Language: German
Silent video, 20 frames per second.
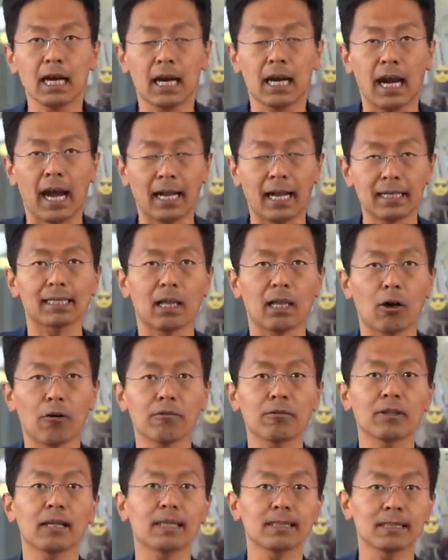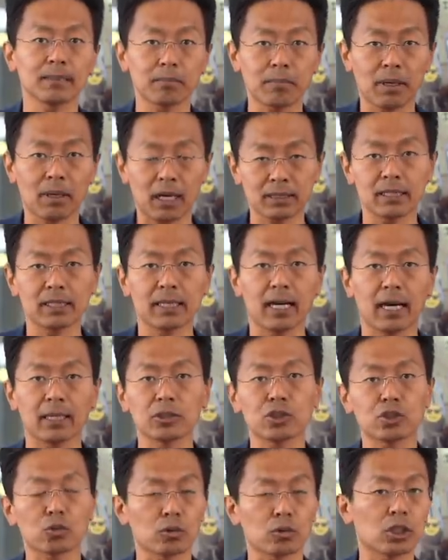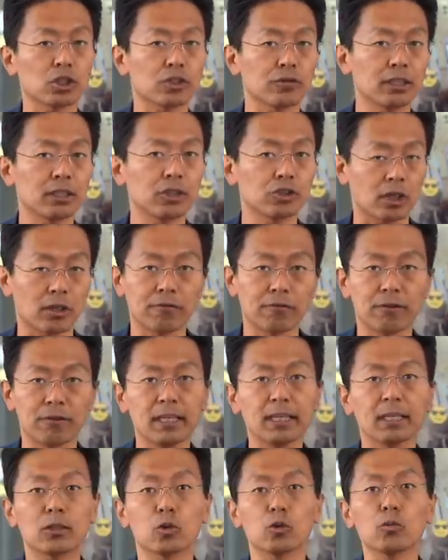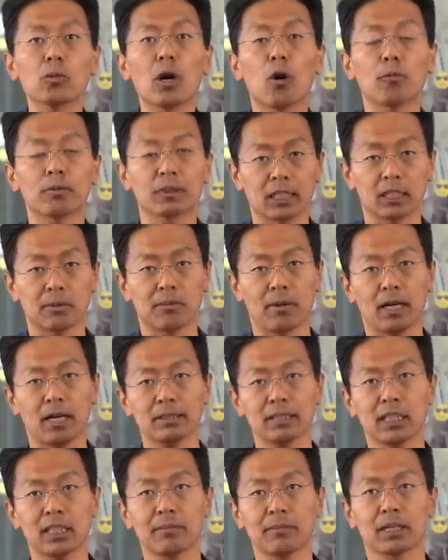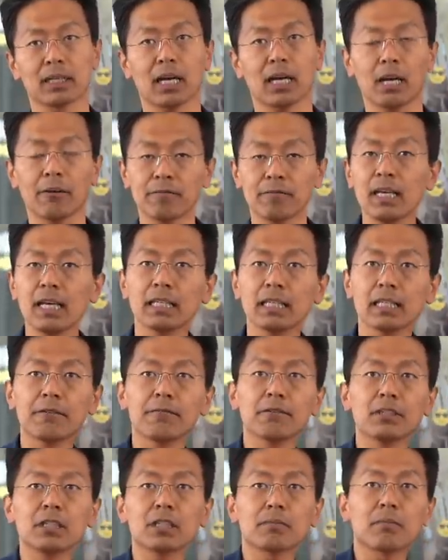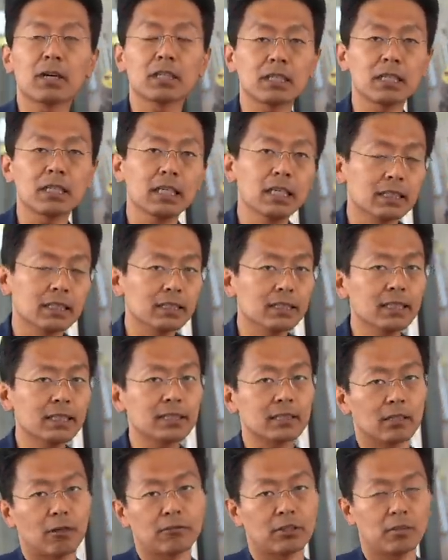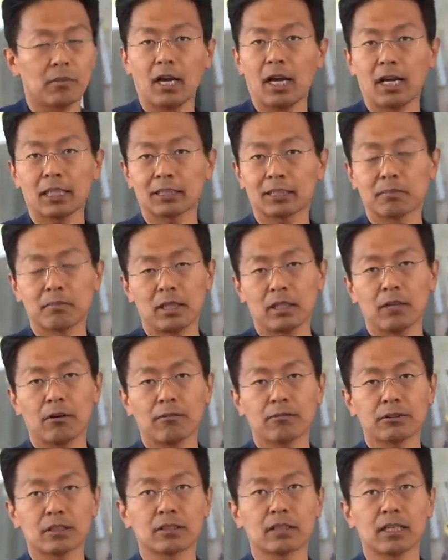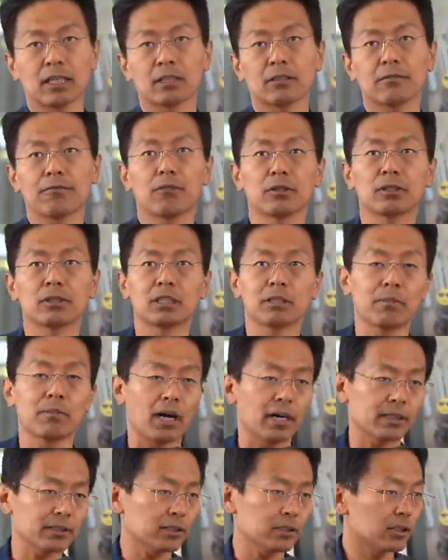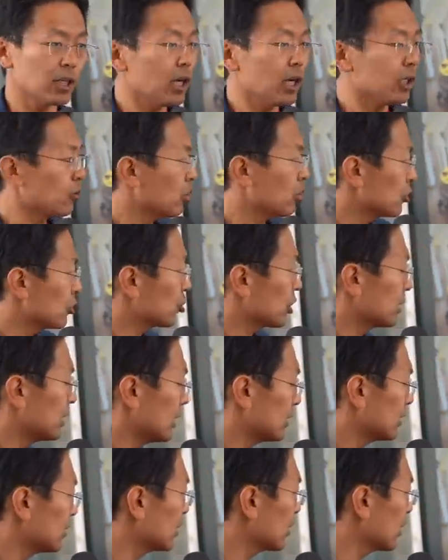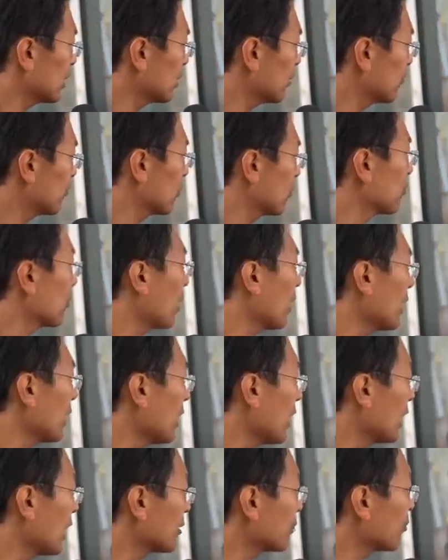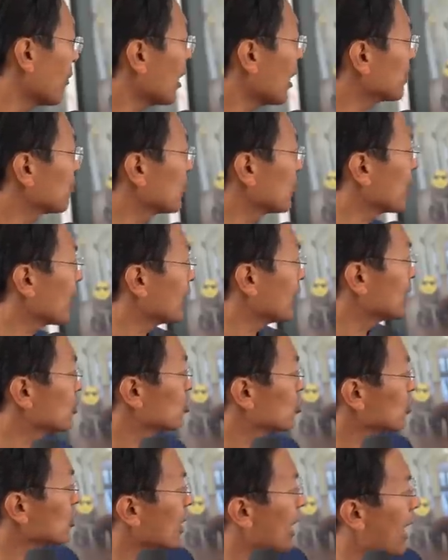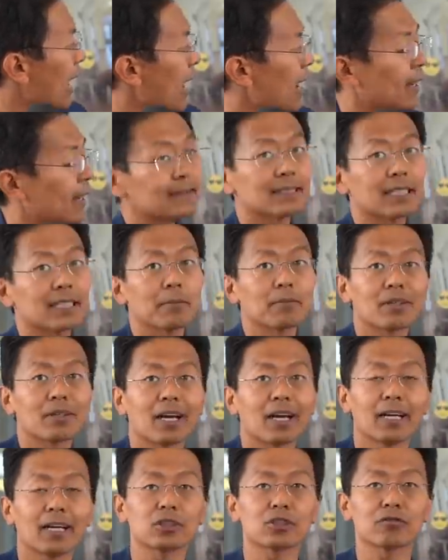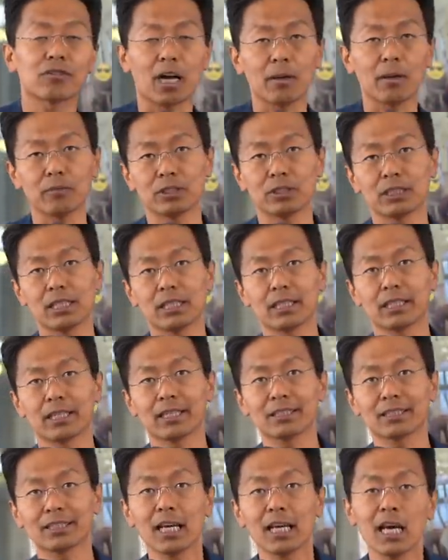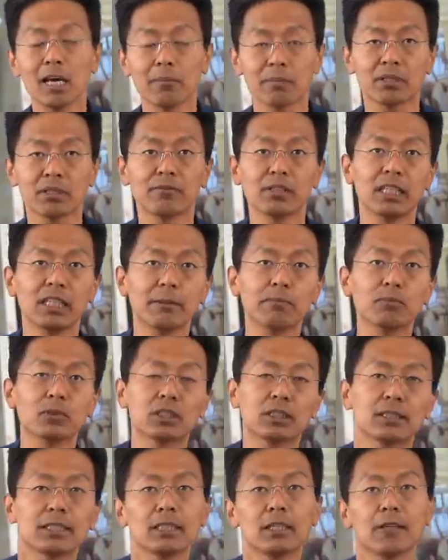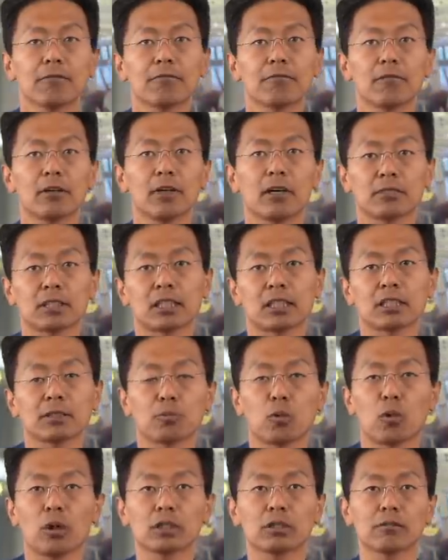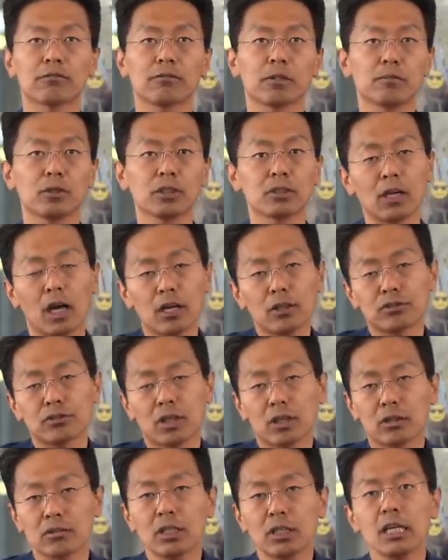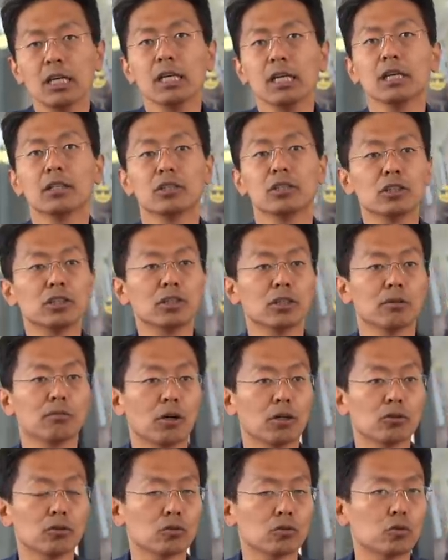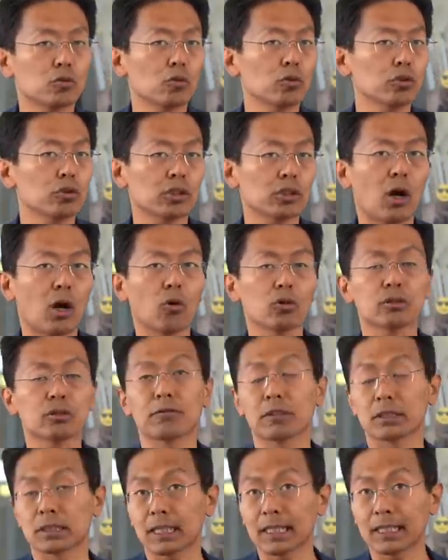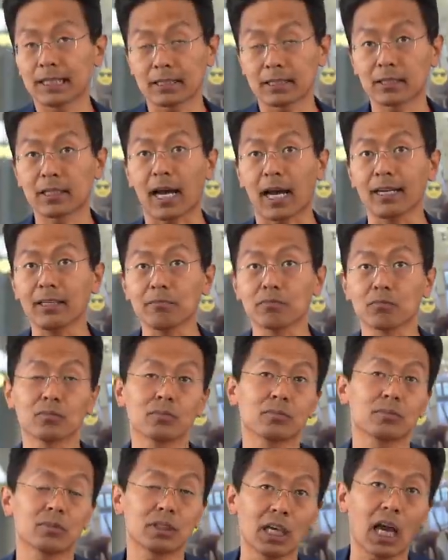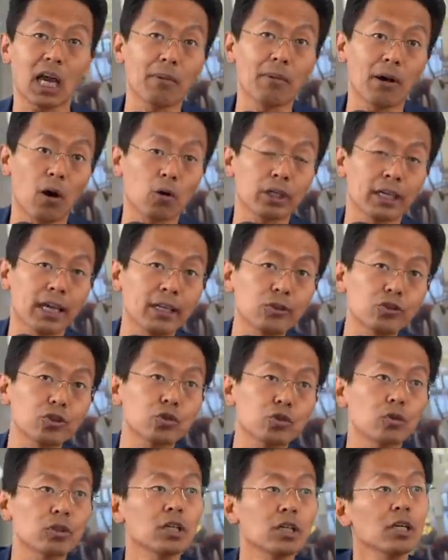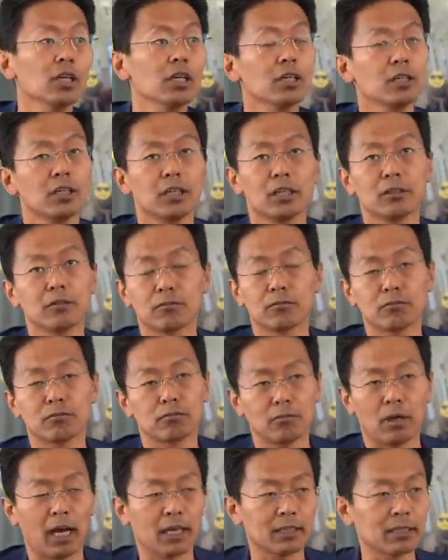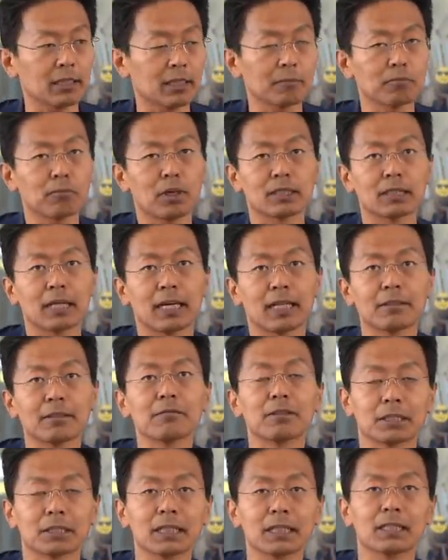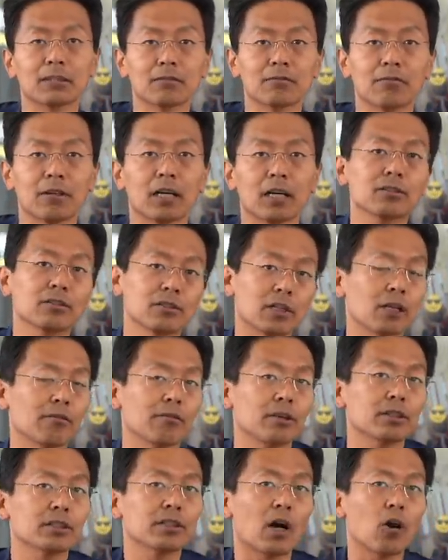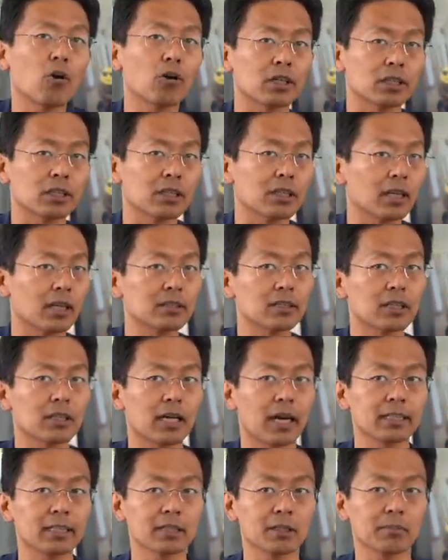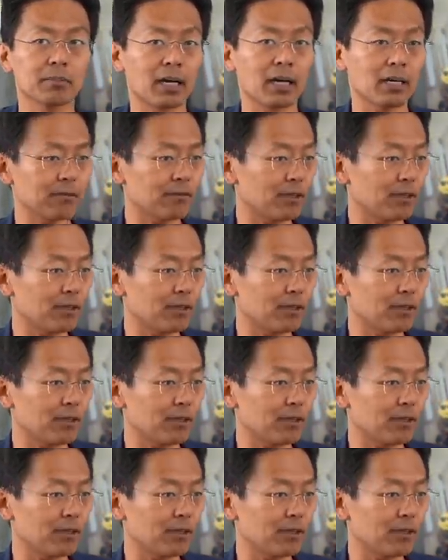alles laufen lassen, brasilianisch oder schwedischer Weg, überhaupt keine Maßnahmen ergreifen, die findet man nicht auf dem ersten Blick auf der Seite von Die Basis. Dort ist stattdessen die Rede von Freiheit, Machtbegrenzung, Achtsamkeit, Schwarmintelligenz. Man will Lebendtiertransporte verbieten. Alles Sachen, die man durchaus vertreten kann, die aber auch jetzt schon in anderen Parteien vertreten werden, teilweise auch in den Landtag eingebracht